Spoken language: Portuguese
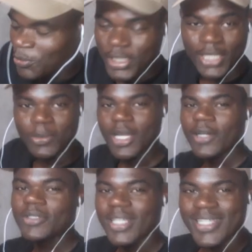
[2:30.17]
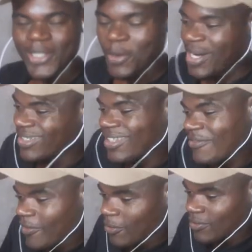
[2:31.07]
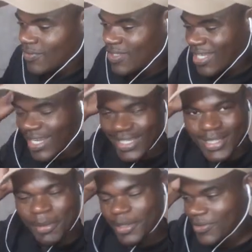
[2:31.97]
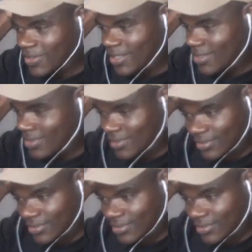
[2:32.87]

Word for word: do jeito que acontece com o carnaval. Será que também acontece?